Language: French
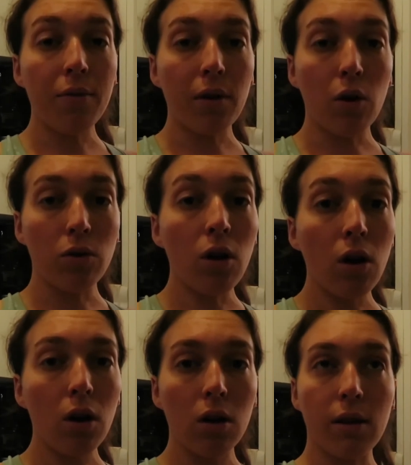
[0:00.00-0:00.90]
affaire en
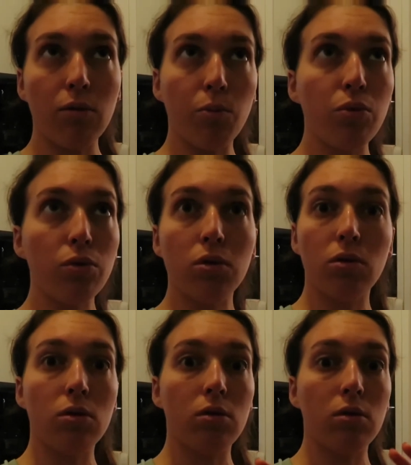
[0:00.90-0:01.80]
or, ça vaut plus
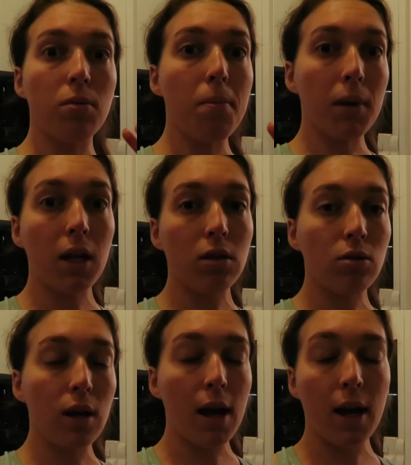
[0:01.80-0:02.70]
de 1000
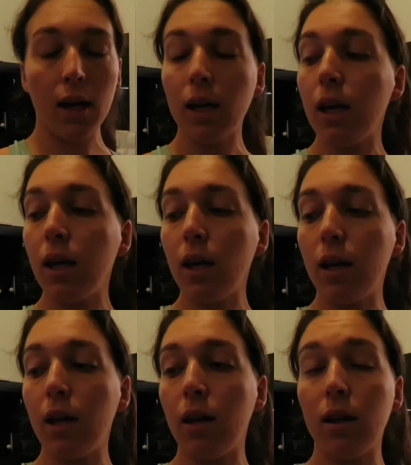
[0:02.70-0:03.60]
dollars
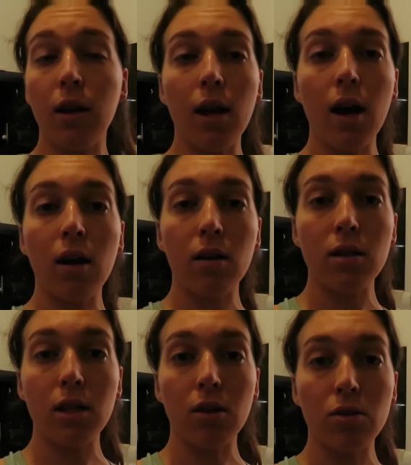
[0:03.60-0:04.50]
et là
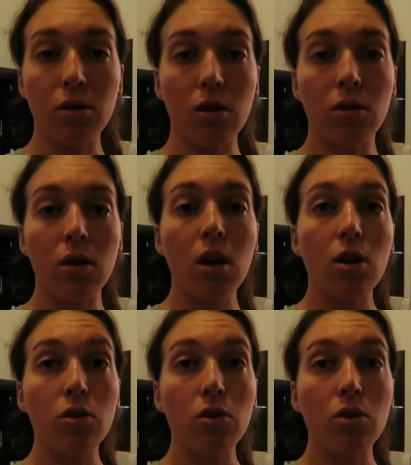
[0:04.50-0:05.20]
c'est en solde